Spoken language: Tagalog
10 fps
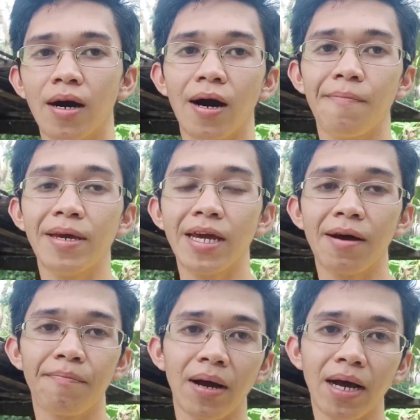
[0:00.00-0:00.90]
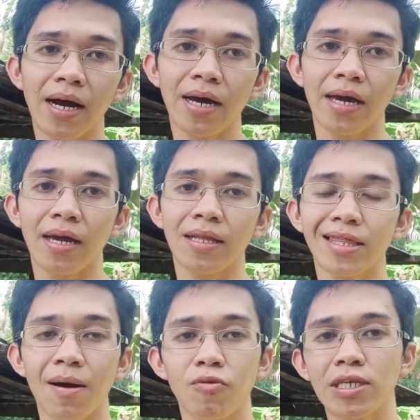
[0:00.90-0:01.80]
uh, bigyan ng pagkain,
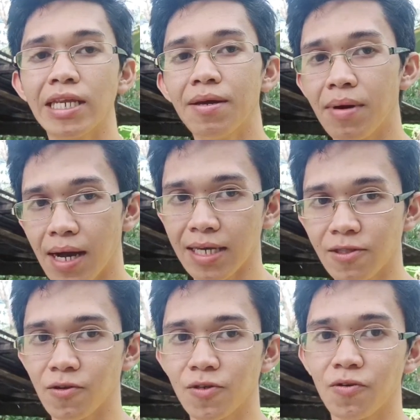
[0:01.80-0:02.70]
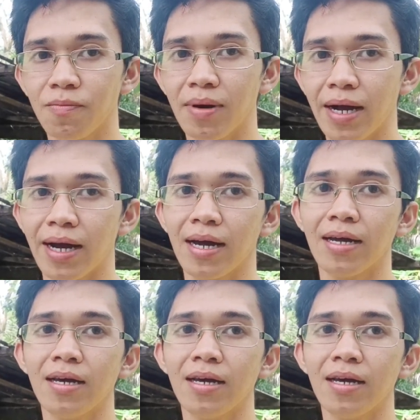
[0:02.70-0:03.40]
tapos hindi magastos kumbaga.